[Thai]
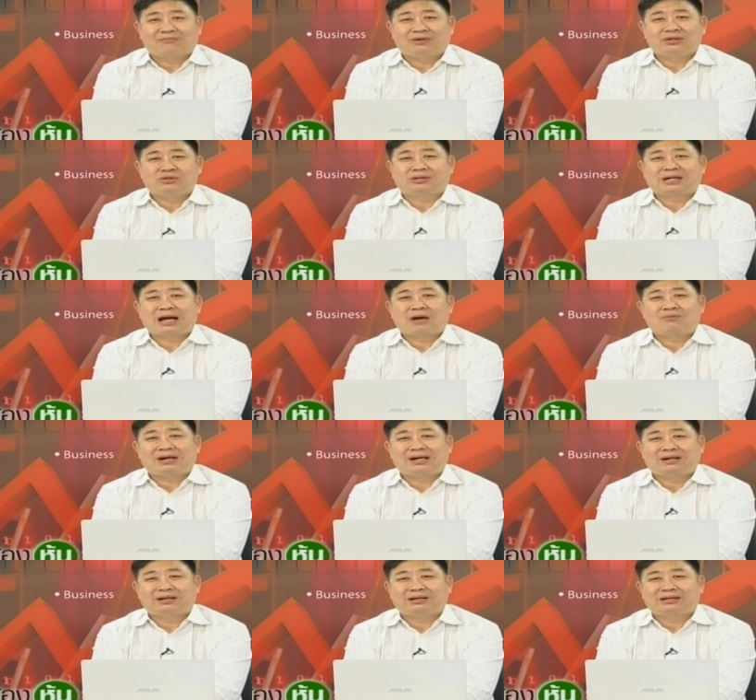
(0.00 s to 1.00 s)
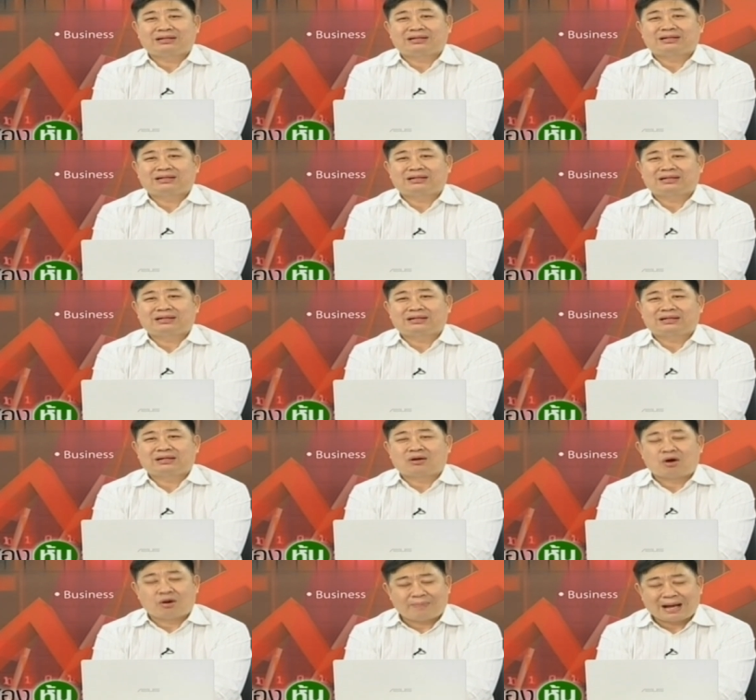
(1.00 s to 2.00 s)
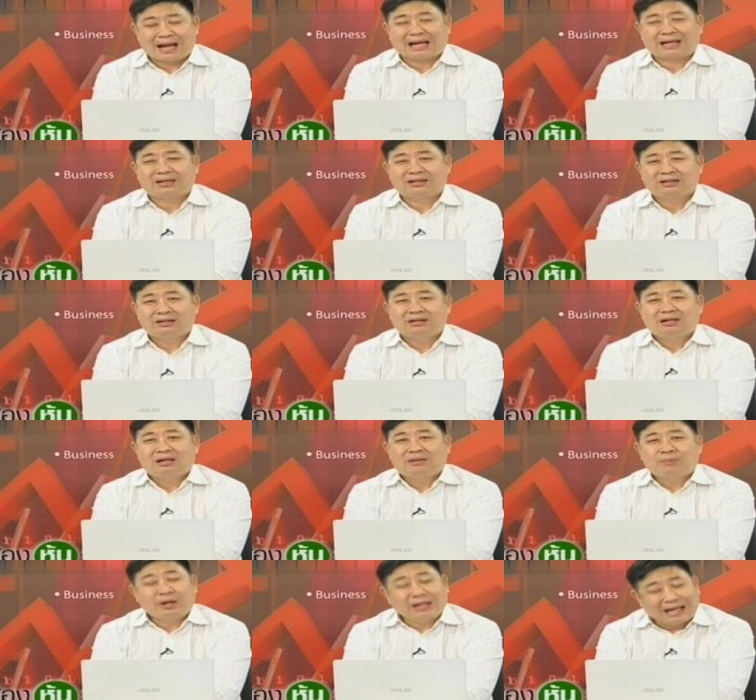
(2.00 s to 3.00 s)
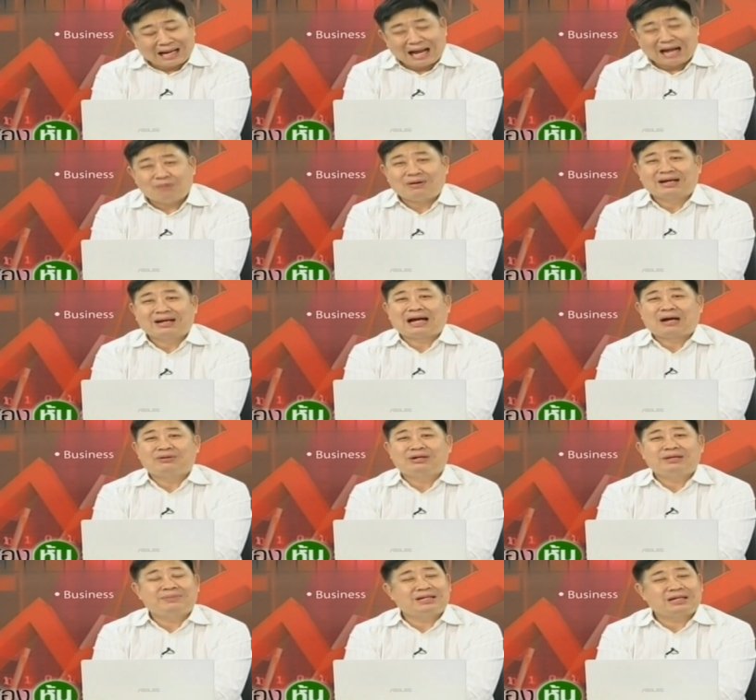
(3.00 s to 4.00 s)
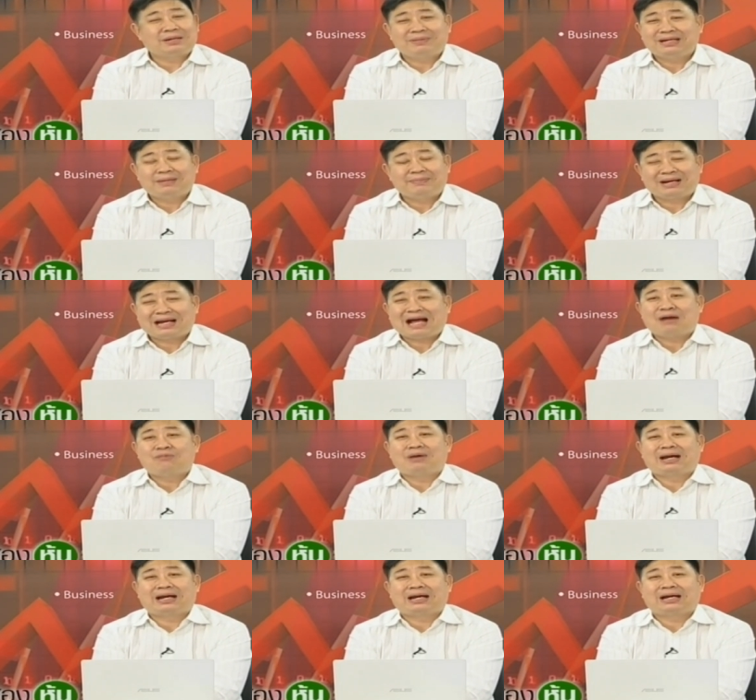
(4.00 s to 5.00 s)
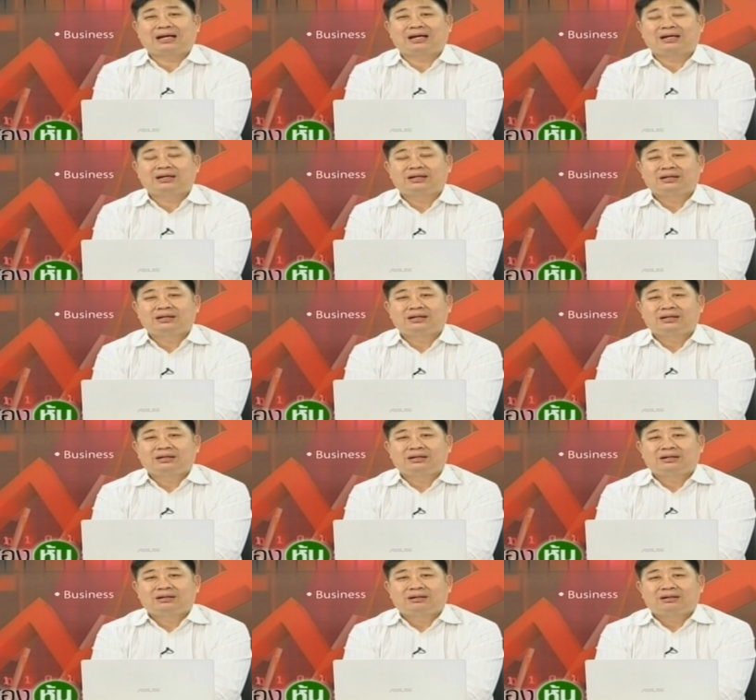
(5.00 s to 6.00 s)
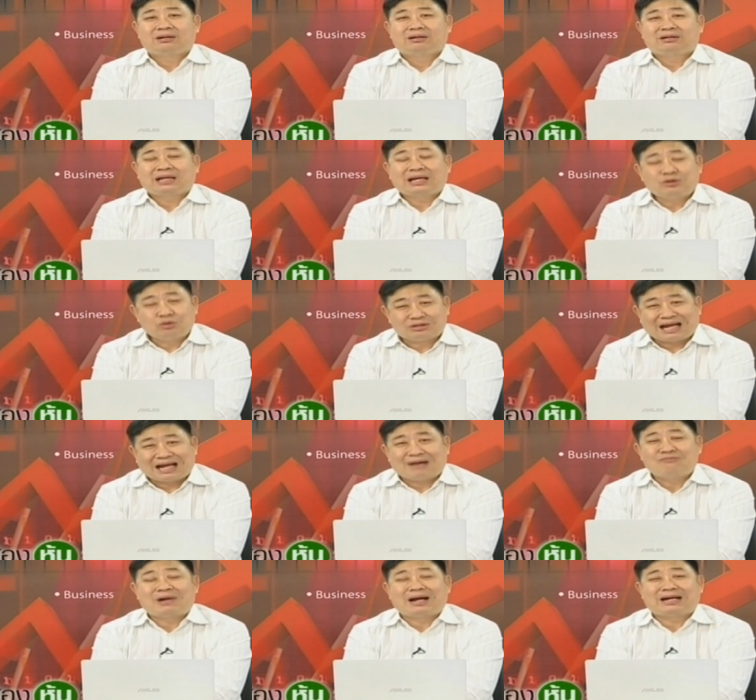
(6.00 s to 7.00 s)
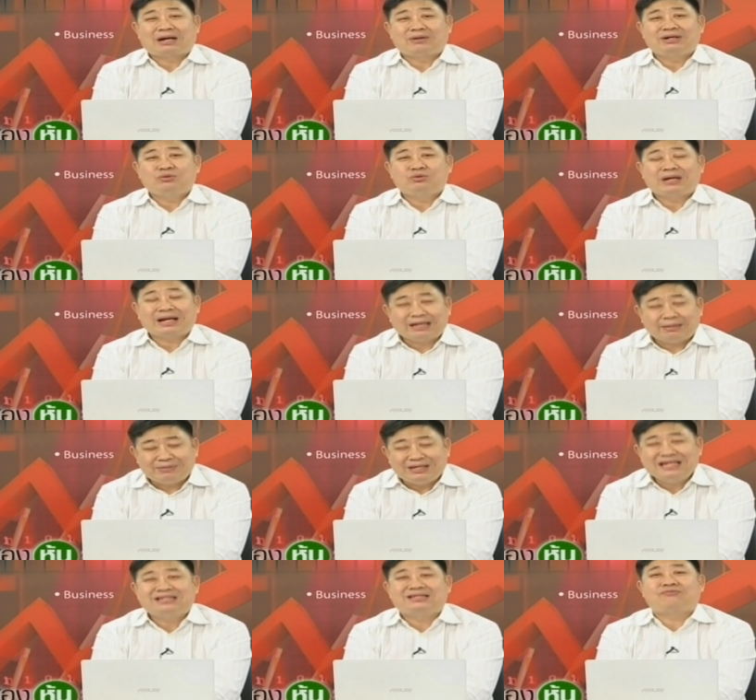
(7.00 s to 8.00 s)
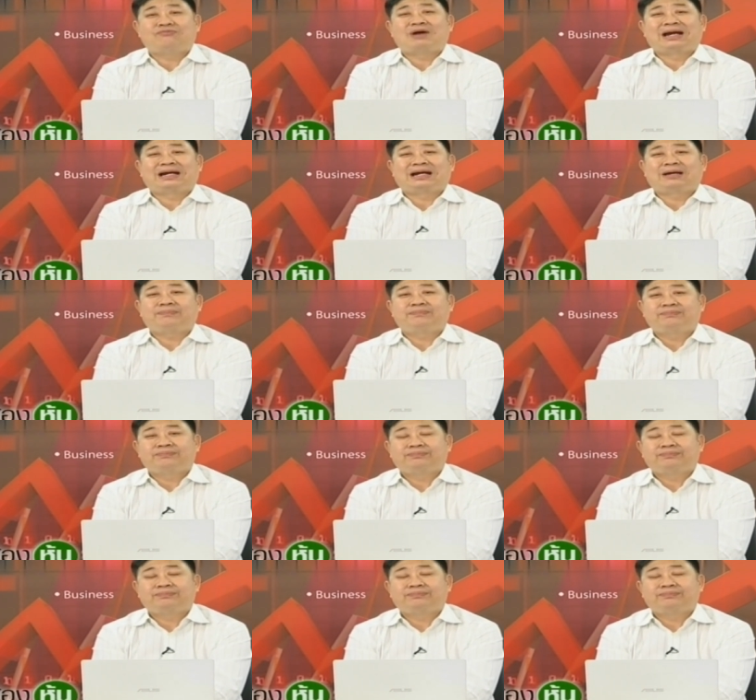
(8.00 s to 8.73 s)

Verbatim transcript: รวันหยุด9วันออกมา เพราะถ้า9วันคราวนี้มันจะไม่ใช่เป็น9วันนะฮะถ้าหยุด3วันคราวนี้คุณได้เกือบ20 วันครับ